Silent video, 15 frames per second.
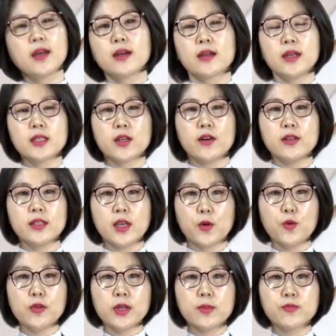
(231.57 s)
그래서
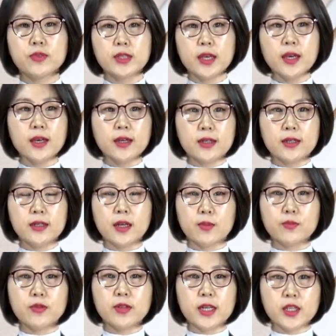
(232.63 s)
재고 납부 세액을
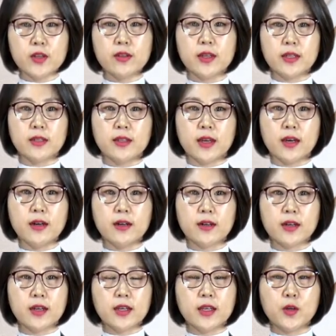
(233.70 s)
납부를 하셔야
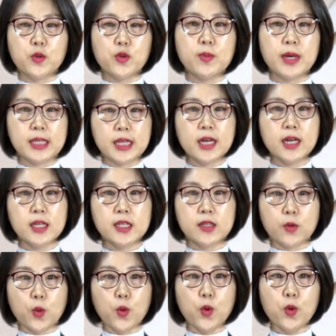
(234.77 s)
되는데요. 이것도
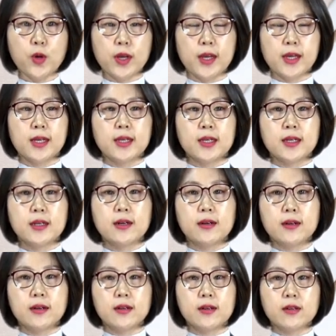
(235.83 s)
마찬가지로
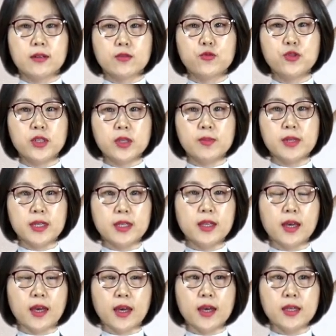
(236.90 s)
어, 90일
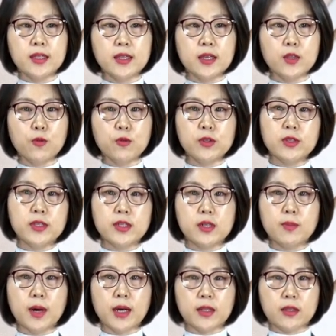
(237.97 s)
이내에 승인
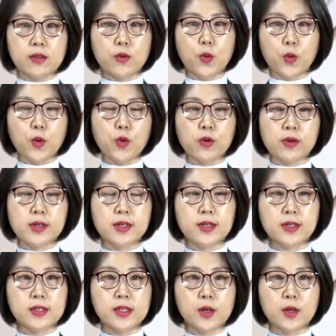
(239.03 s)
통지를 받고 그